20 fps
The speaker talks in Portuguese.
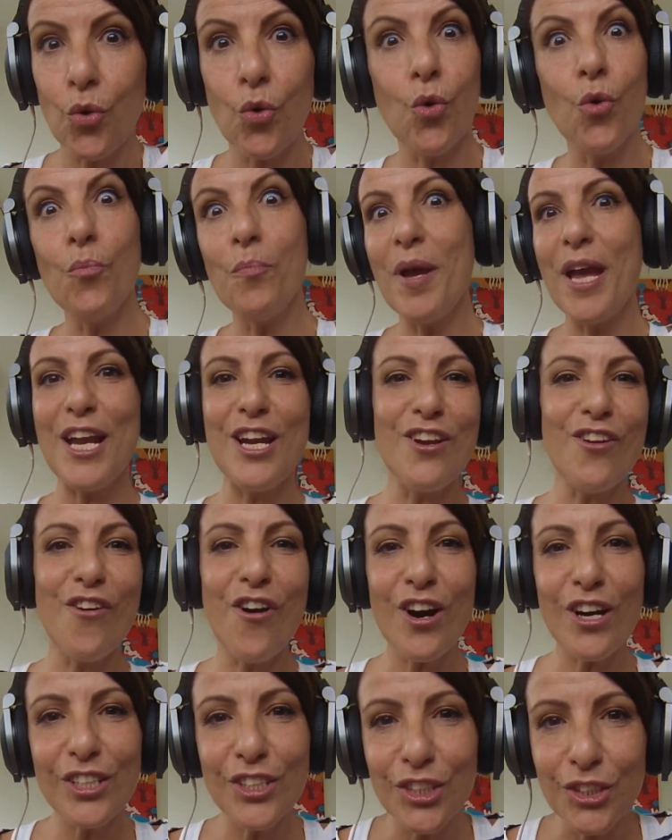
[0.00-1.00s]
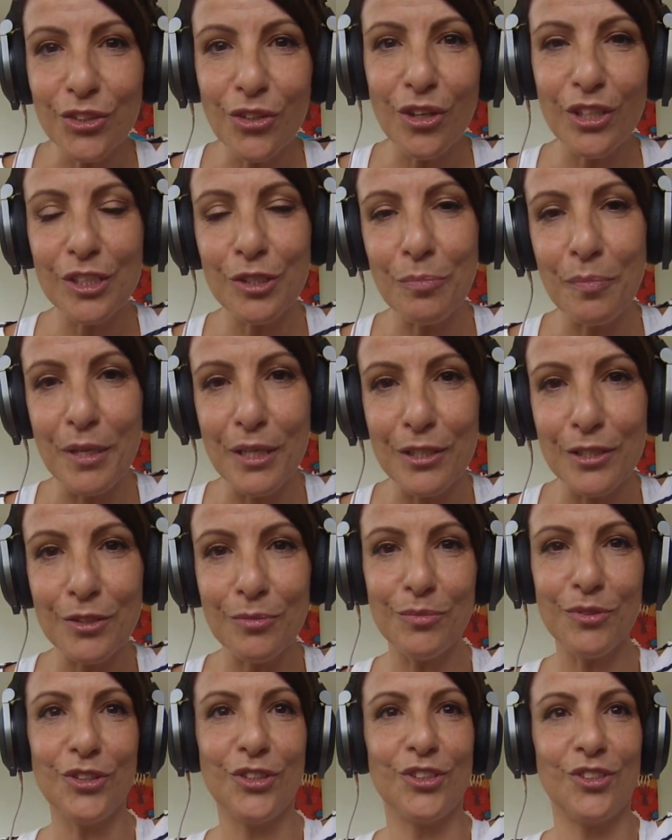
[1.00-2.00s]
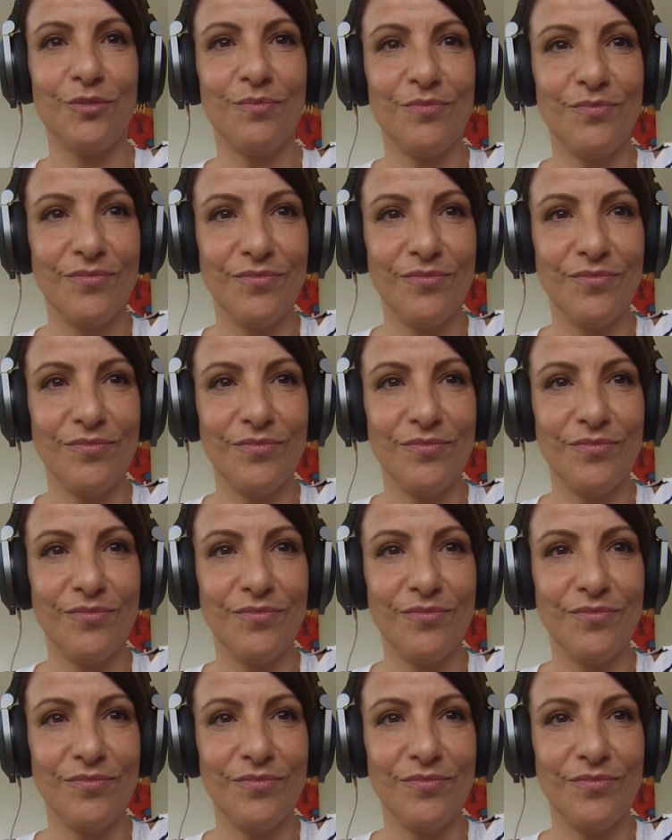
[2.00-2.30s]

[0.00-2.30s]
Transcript: o melhor de nós mesmos.